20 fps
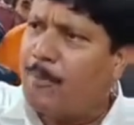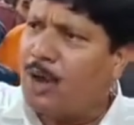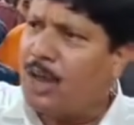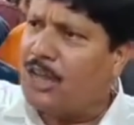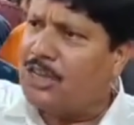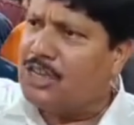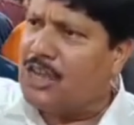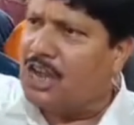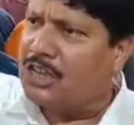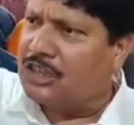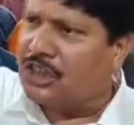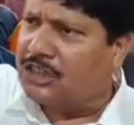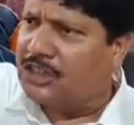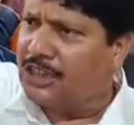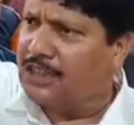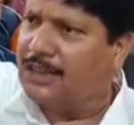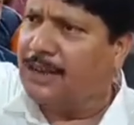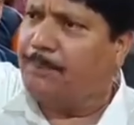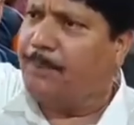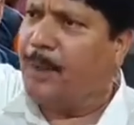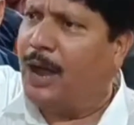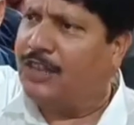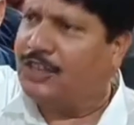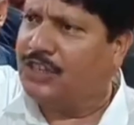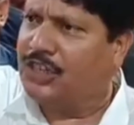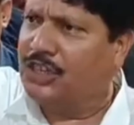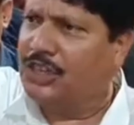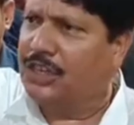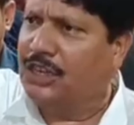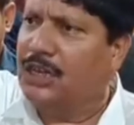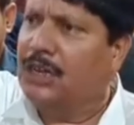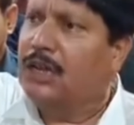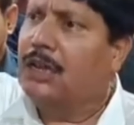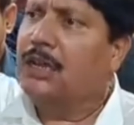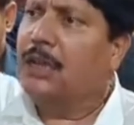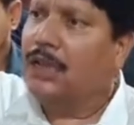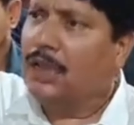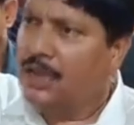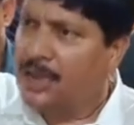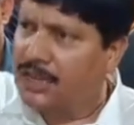অপরাধী আছে তাদের ফাঁসি
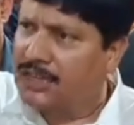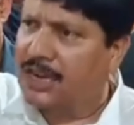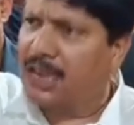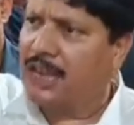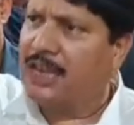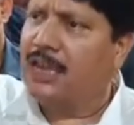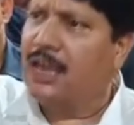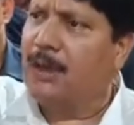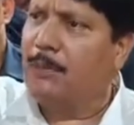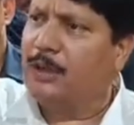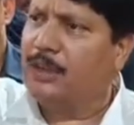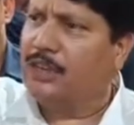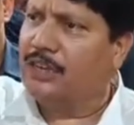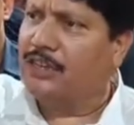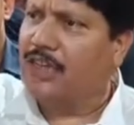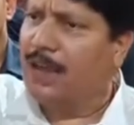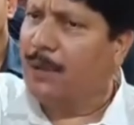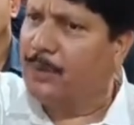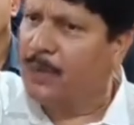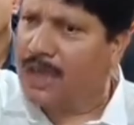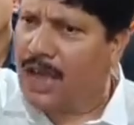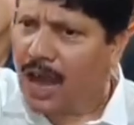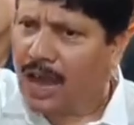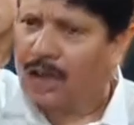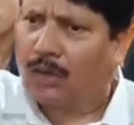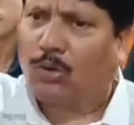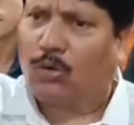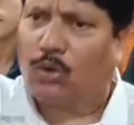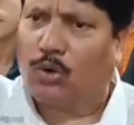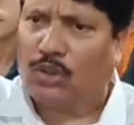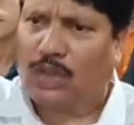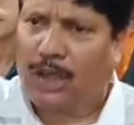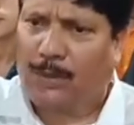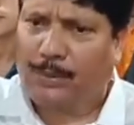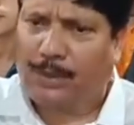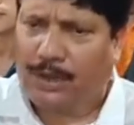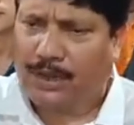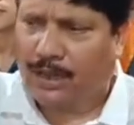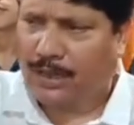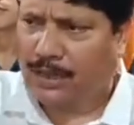এটাই আমাদের দাবি আর কোনো দাবি